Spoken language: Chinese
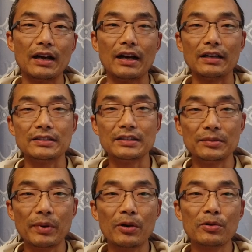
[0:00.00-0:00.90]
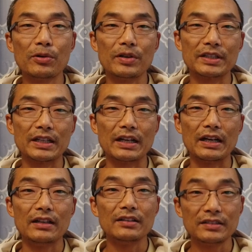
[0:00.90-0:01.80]
啊，你包括这
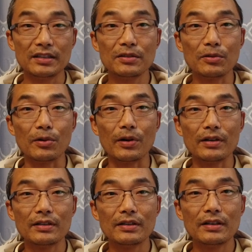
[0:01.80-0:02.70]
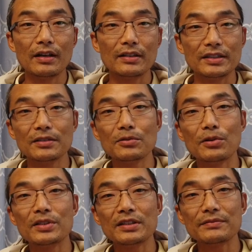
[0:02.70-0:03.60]
个英国，英
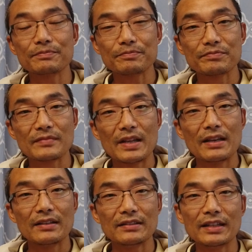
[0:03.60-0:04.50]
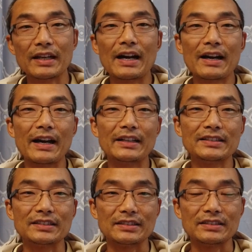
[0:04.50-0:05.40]
国那刚开
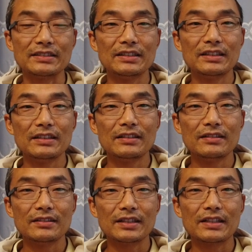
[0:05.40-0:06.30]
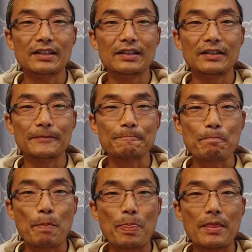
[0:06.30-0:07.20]
始这个。
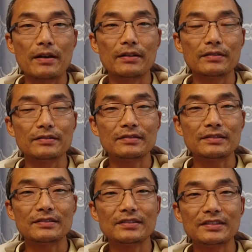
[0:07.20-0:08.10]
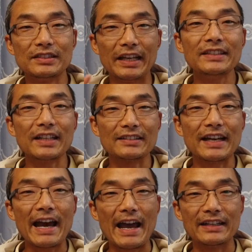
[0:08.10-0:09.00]
也想
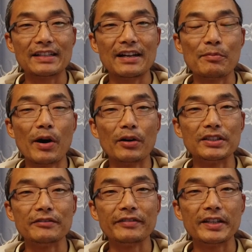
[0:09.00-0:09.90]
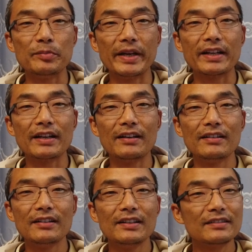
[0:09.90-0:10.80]
在海上贸易分一杯
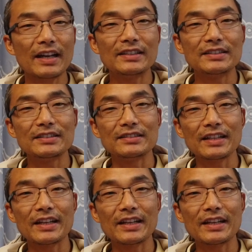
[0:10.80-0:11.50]
羹，但是